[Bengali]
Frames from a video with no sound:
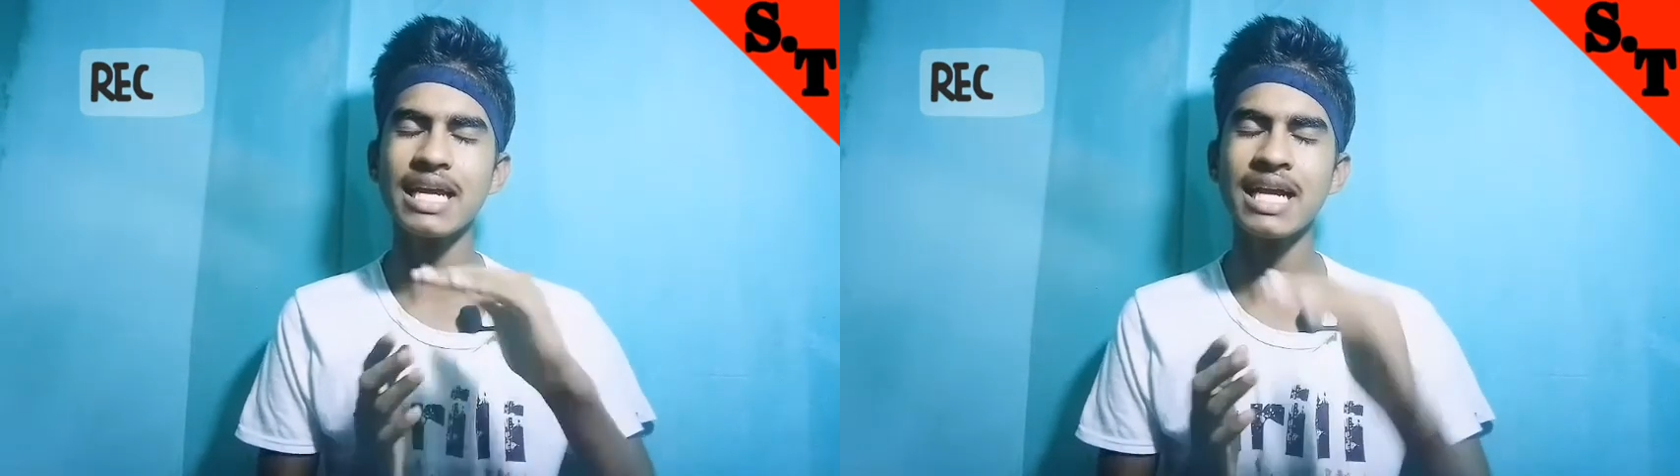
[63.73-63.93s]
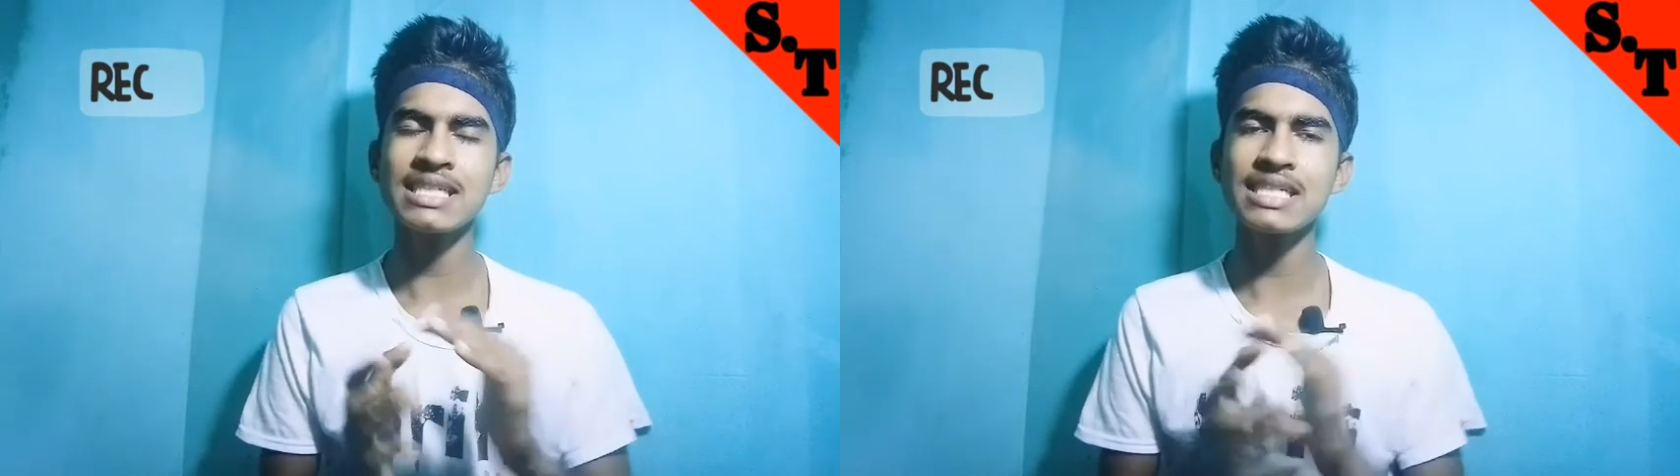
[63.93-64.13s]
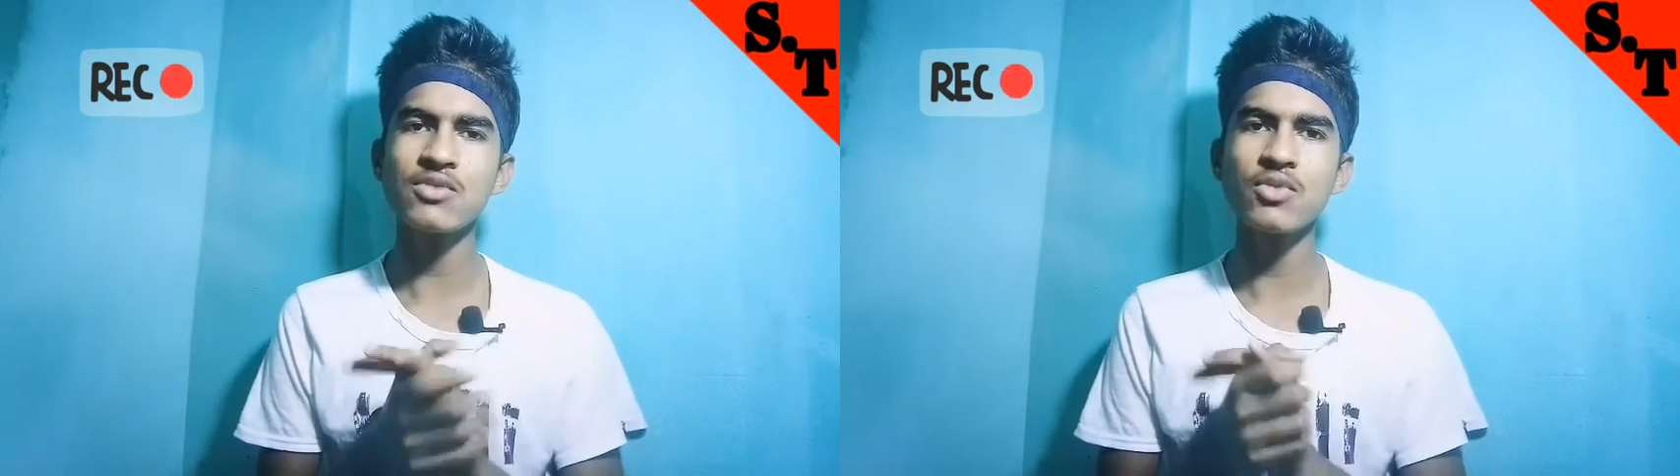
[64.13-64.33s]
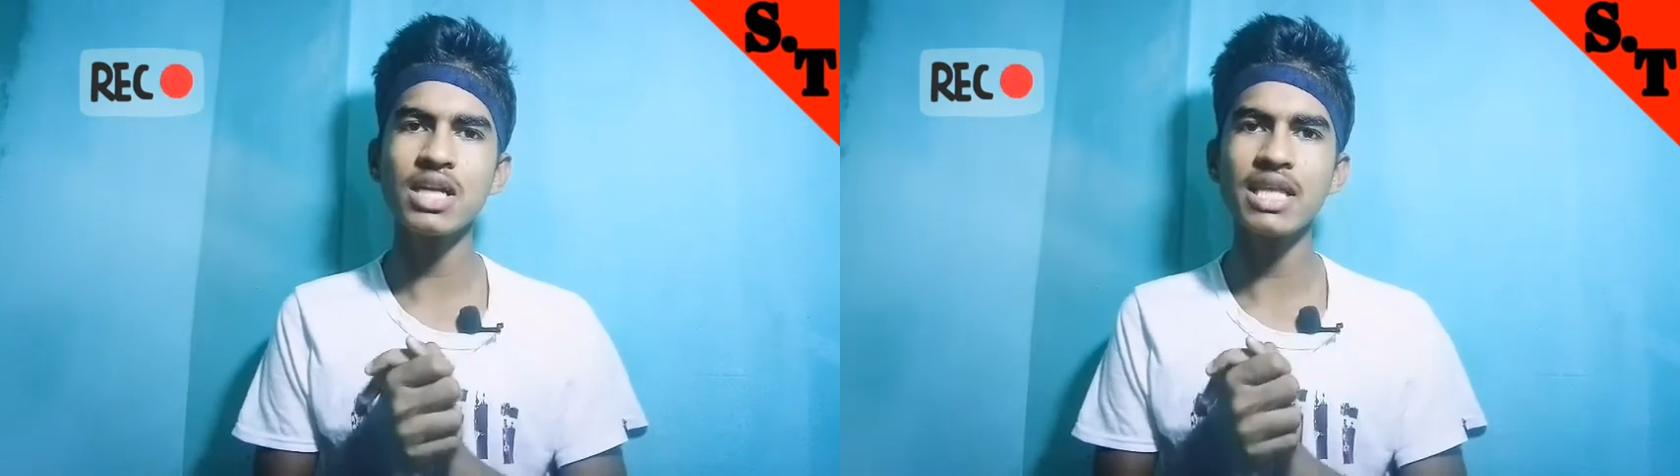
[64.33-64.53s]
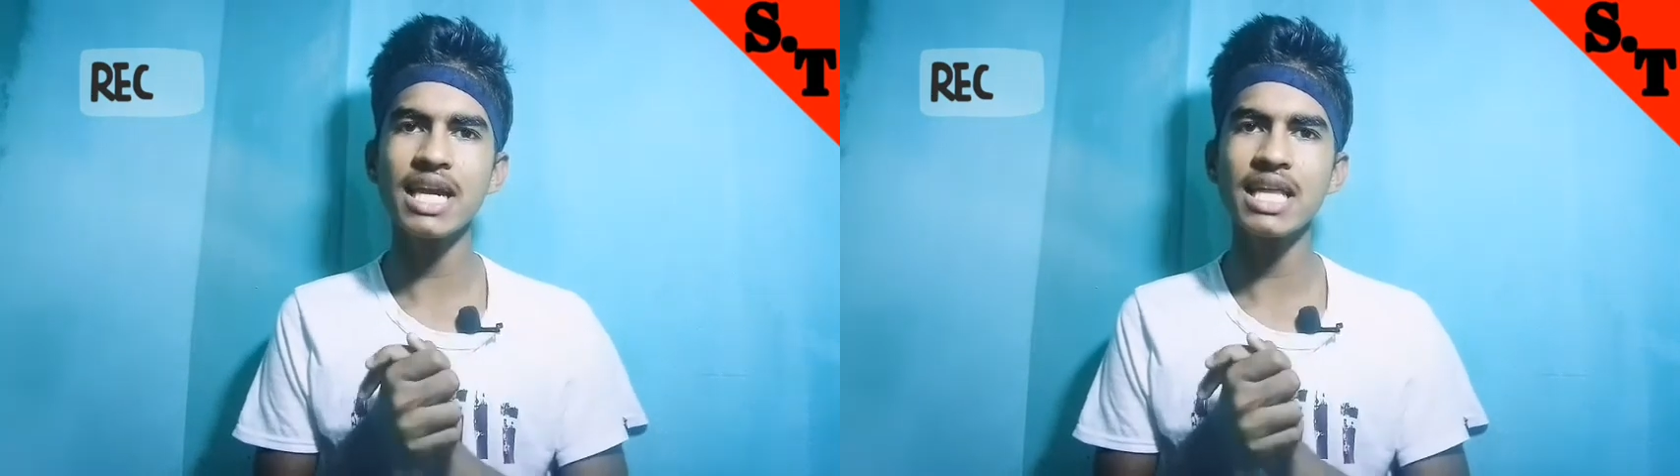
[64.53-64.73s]
এই কাজটি
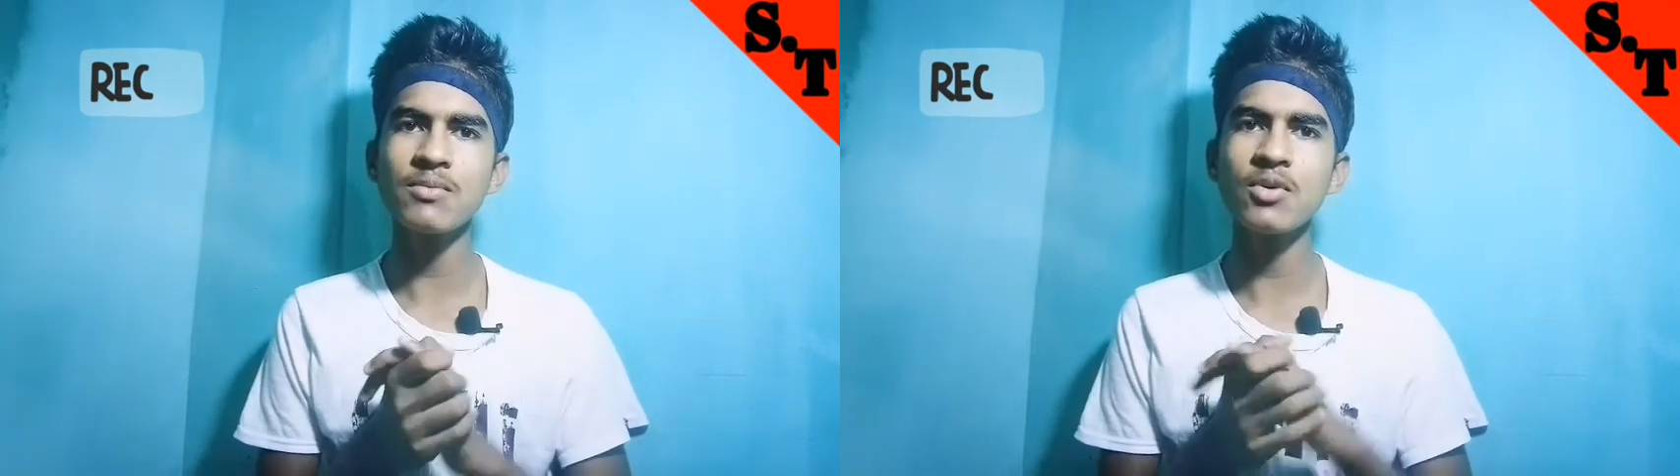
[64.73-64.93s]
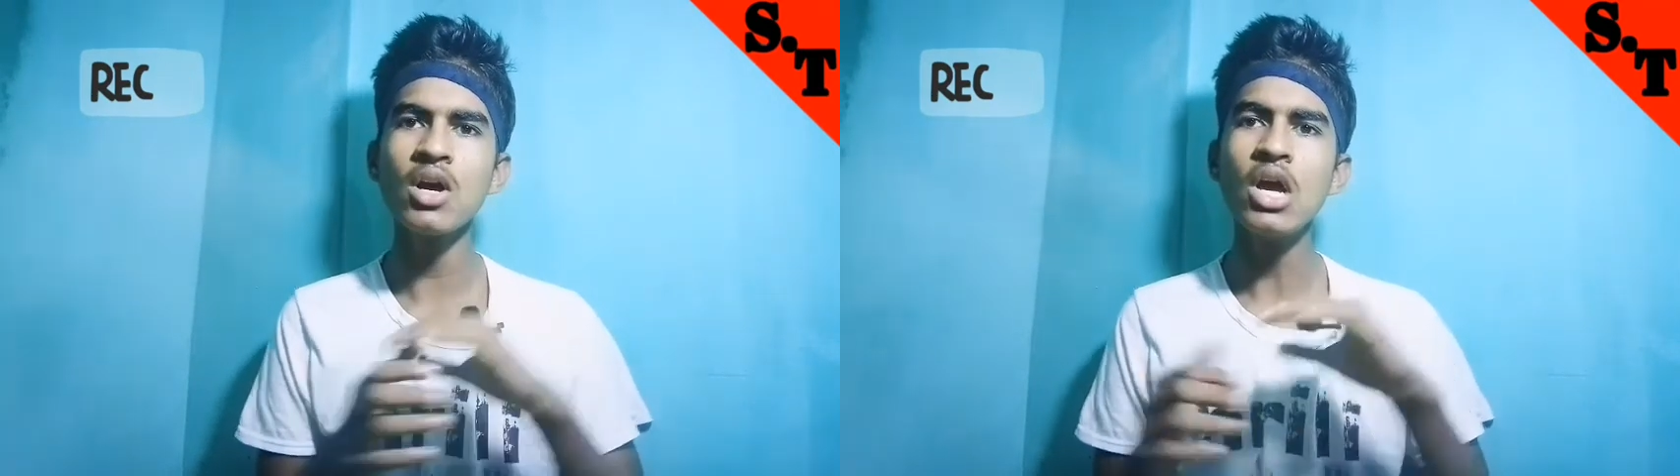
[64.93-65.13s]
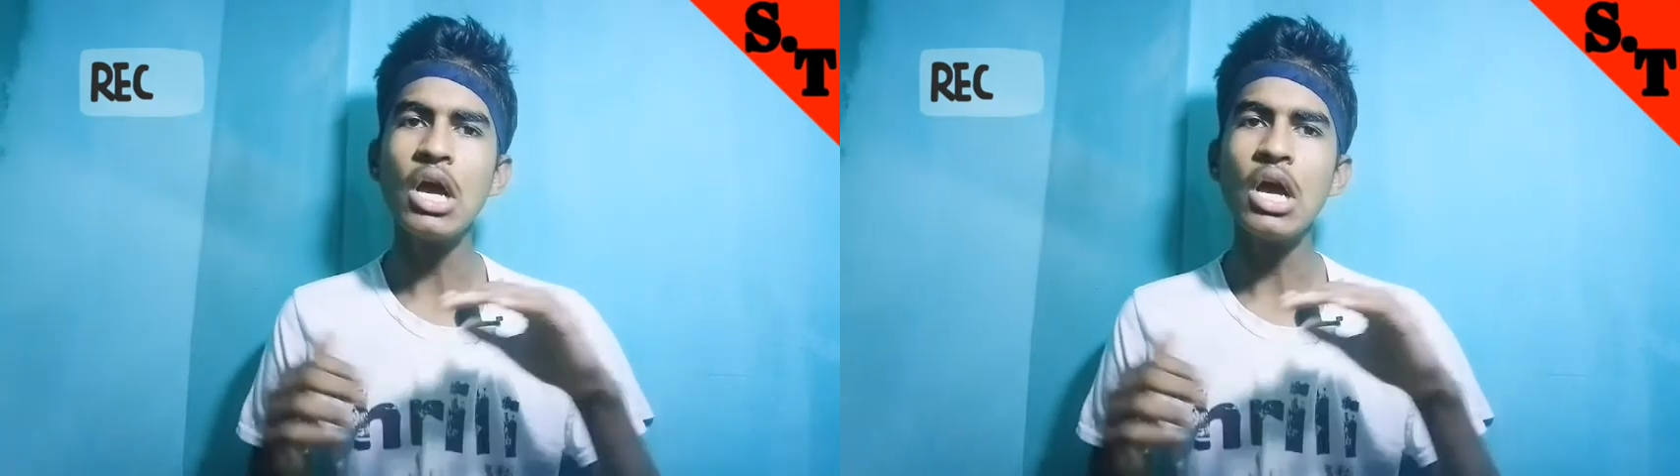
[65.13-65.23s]
করিয়ে দেখে দেবো